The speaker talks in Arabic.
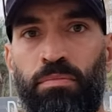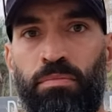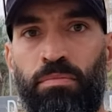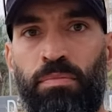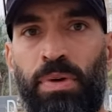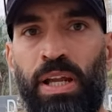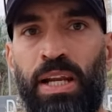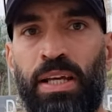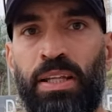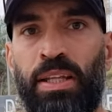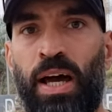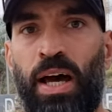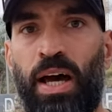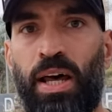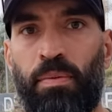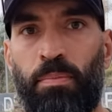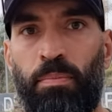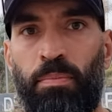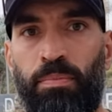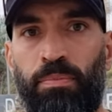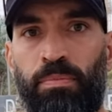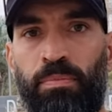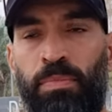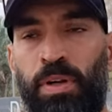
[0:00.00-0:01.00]
بلد حرب
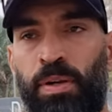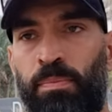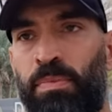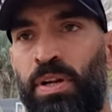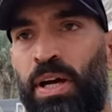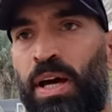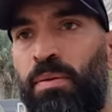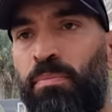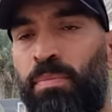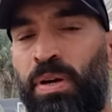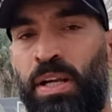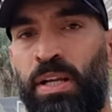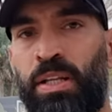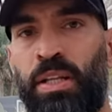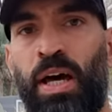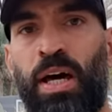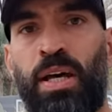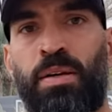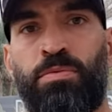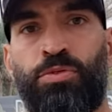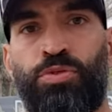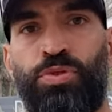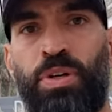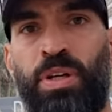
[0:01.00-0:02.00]
لبنان بلد
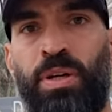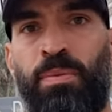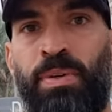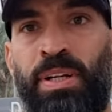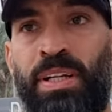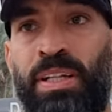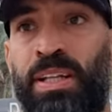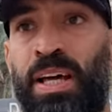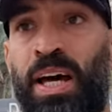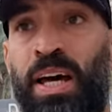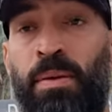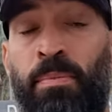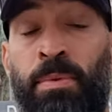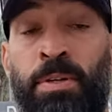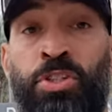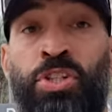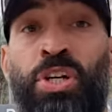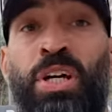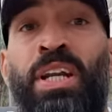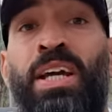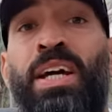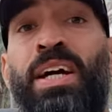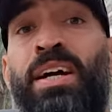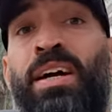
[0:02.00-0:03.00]
حرب سوريا بلد حرب
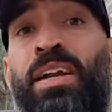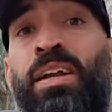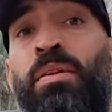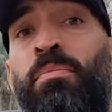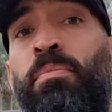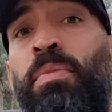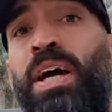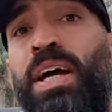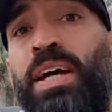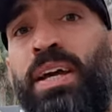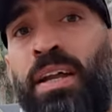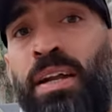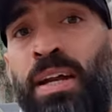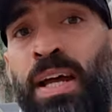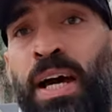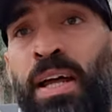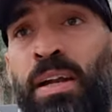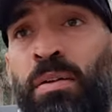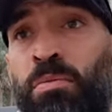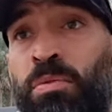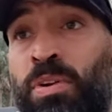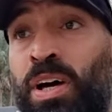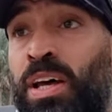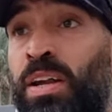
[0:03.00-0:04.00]
عشان هيك انا لما احكي
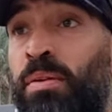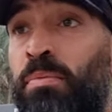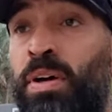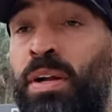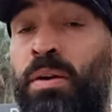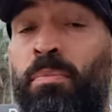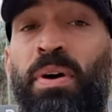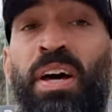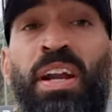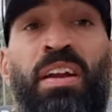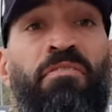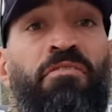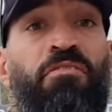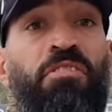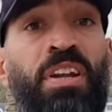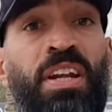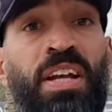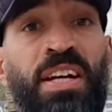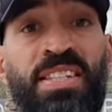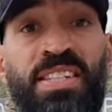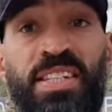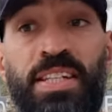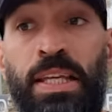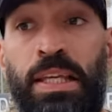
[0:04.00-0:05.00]
للعالم العربي انا بعرف في
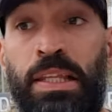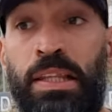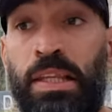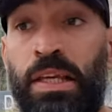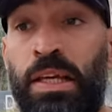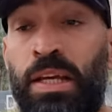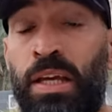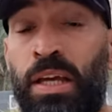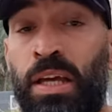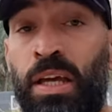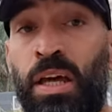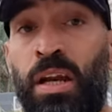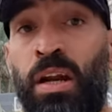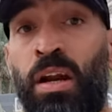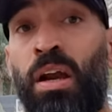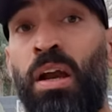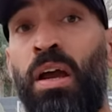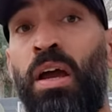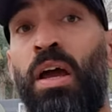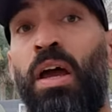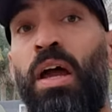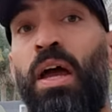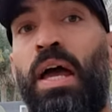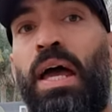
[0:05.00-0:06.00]
ناس كثير
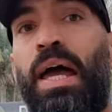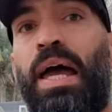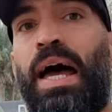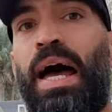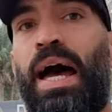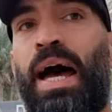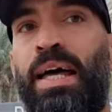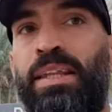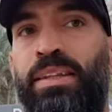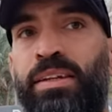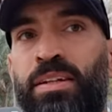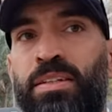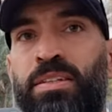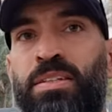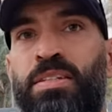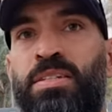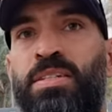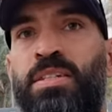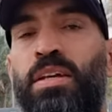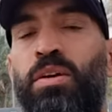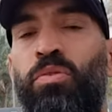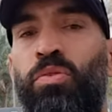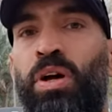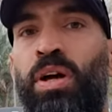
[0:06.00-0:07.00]
قادره
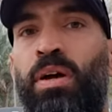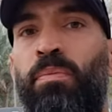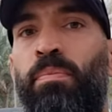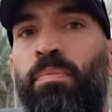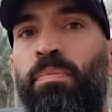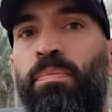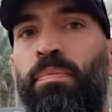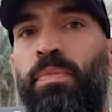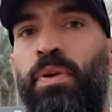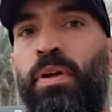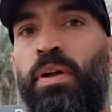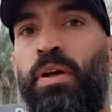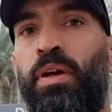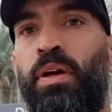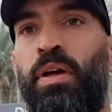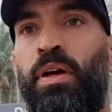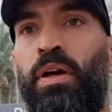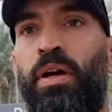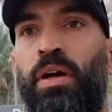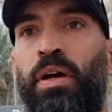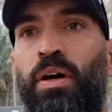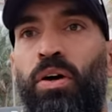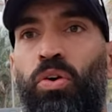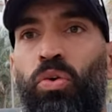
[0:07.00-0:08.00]
تستوعب
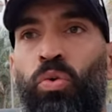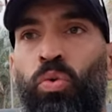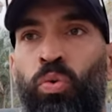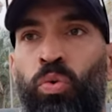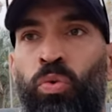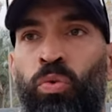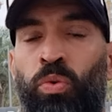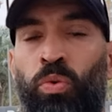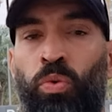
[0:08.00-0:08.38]
و...